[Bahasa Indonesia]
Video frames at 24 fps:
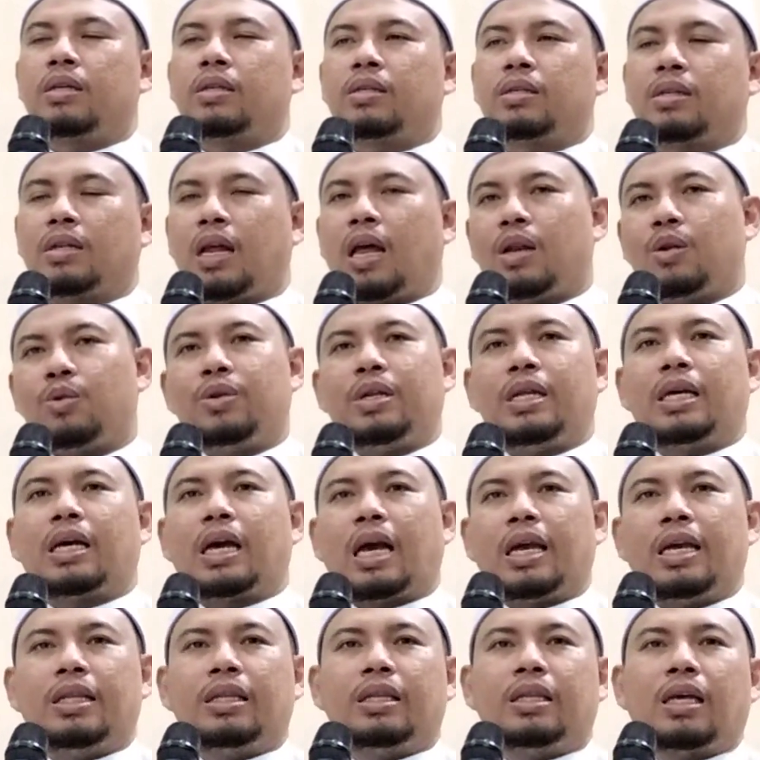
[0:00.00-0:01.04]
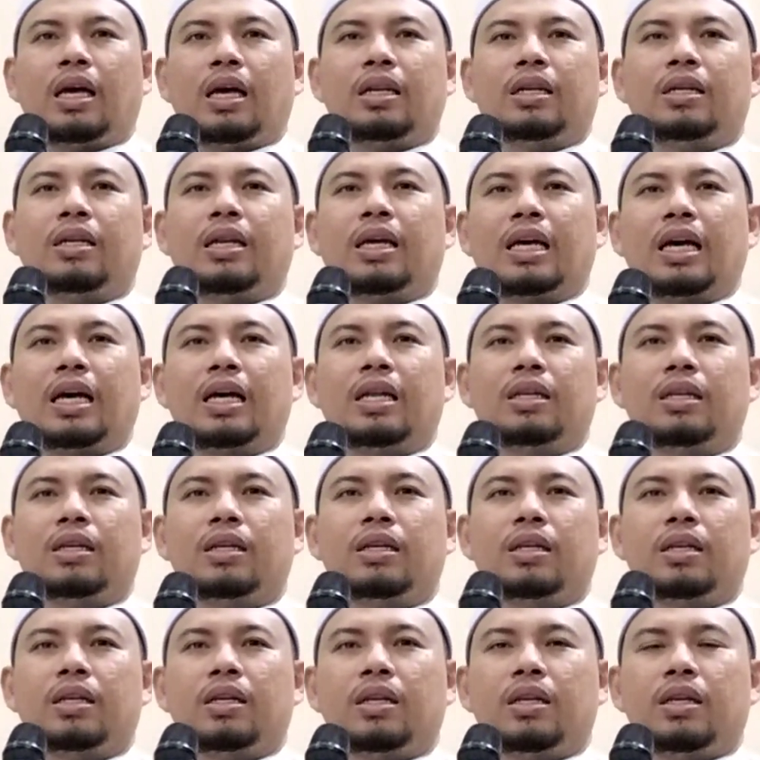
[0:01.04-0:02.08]
selalu dikaitkan dengan
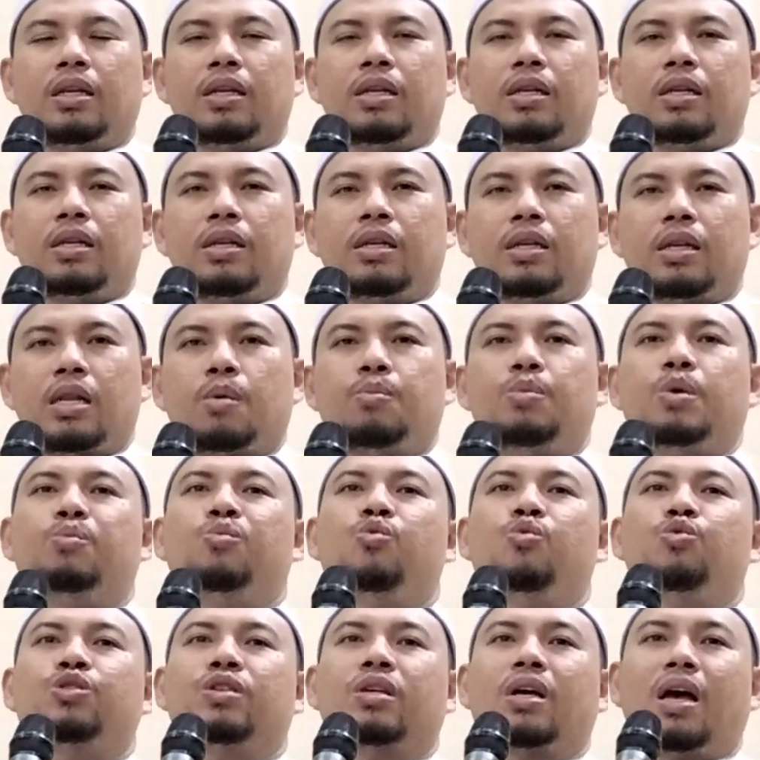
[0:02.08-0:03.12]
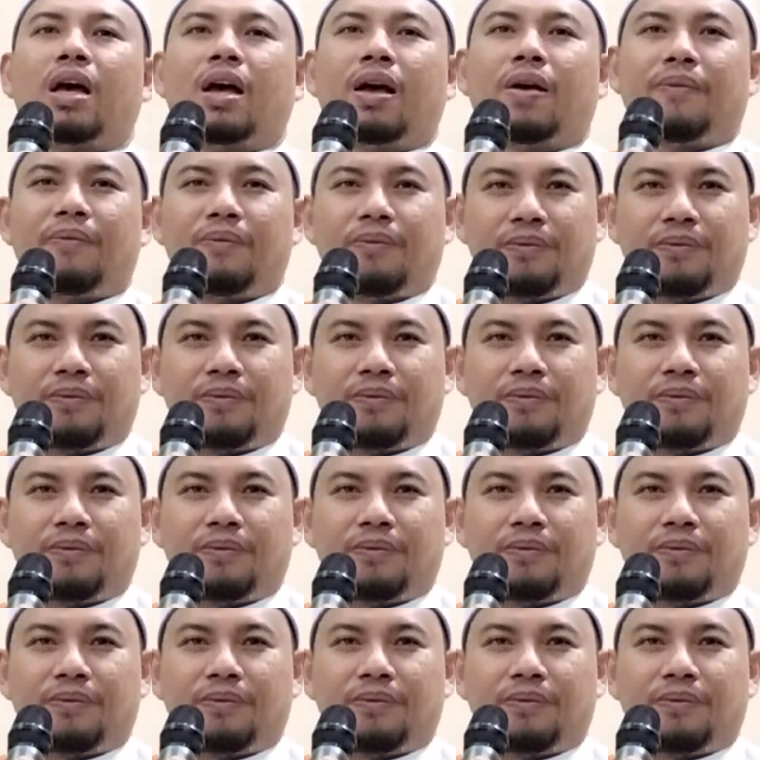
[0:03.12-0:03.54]
Nabi Musa